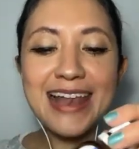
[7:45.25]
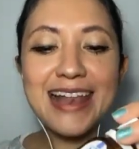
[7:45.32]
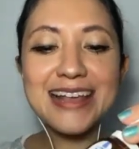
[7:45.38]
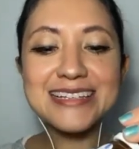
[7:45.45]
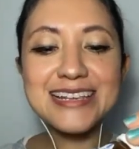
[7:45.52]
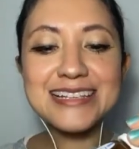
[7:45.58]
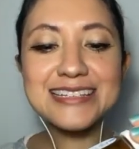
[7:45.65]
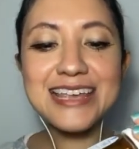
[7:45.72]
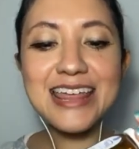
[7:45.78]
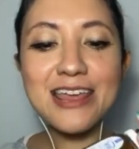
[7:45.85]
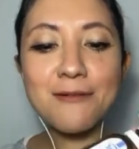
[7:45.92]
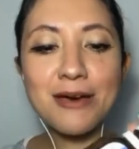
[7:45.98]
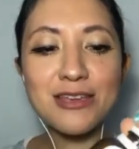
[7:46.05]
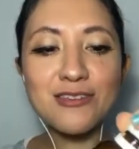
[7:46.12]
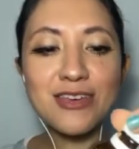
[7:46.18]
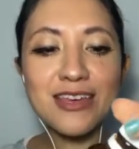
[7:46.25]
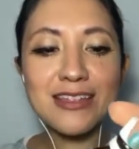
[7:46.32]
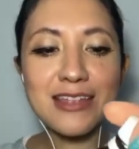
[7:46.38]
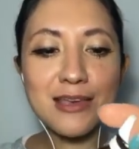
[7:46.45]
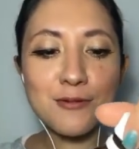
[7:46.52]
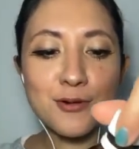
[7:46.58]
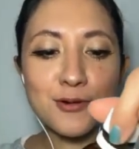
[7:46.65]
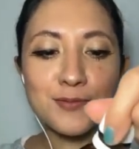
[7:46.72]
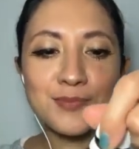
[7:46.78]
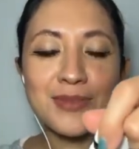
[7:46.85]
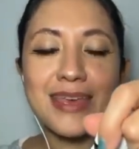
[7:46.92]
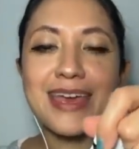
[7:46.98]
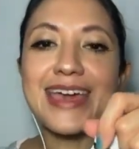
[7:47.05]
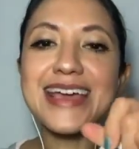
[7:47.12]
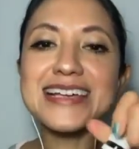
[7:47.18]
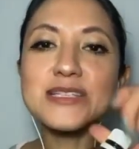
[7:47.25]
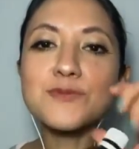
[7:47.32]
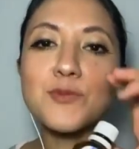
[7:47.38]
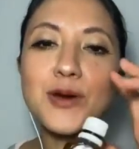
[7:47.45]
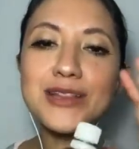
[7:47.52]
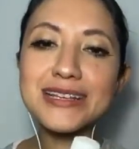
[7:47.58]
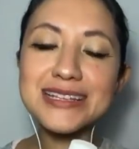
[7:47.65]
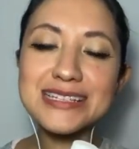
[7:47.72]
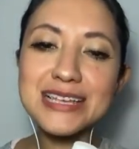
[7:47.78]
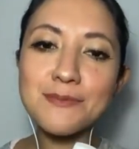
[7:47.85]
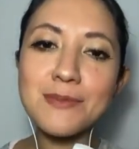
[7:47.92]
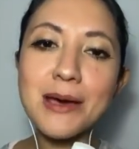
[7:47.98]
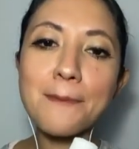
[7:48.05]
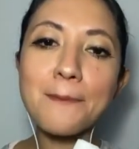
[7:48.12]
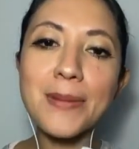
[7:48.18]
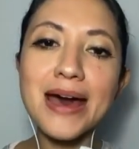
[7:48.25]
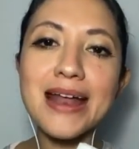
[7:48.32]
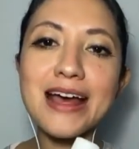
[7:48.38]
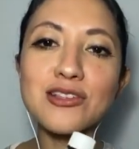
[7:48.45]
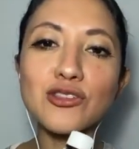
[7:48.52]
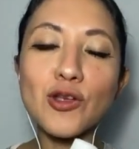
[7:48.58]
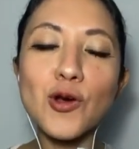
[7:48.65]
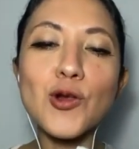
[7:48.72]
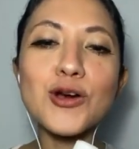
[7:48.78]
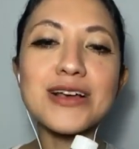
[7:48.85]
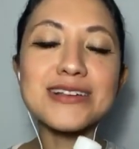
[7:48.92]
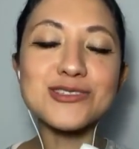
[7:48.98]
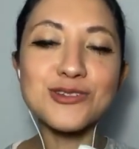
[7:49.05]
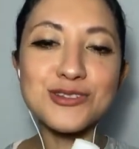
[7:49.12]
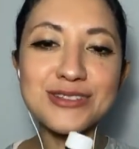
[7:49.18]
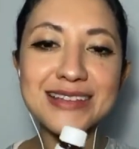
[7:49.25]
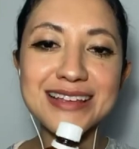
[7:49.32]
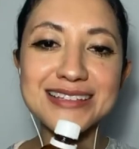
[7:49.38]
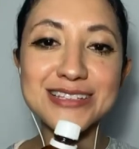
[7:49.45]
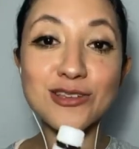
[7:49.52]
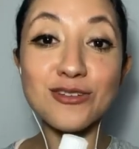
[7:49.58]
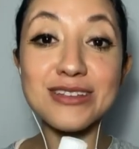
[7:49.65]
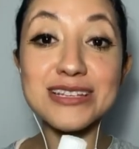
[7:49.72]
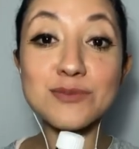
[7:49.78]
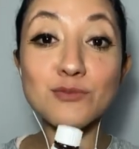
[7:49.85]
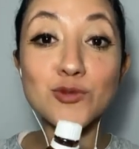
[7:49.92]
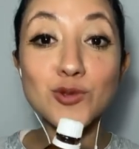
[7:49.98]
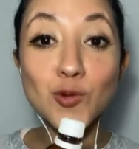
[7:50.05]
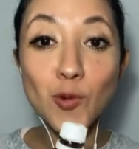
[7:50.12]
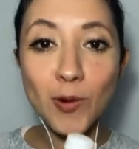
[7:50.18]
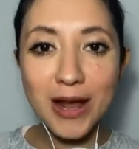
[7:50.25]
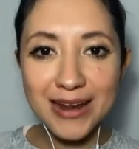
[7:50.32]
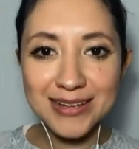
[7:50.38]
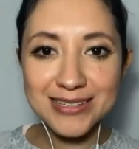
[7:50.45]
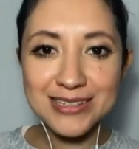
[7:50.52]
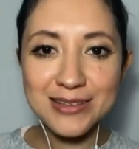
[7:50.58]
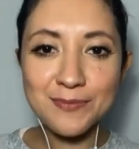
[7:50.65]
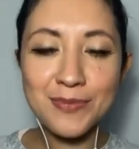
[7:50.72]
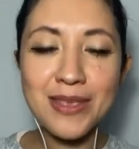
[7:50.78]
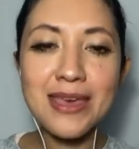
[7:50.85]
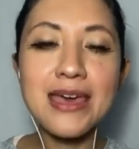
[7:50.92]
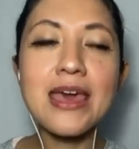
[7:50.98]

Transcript: La esencia de baño de enebro es buenísima para todo lo que son tensiones musculares.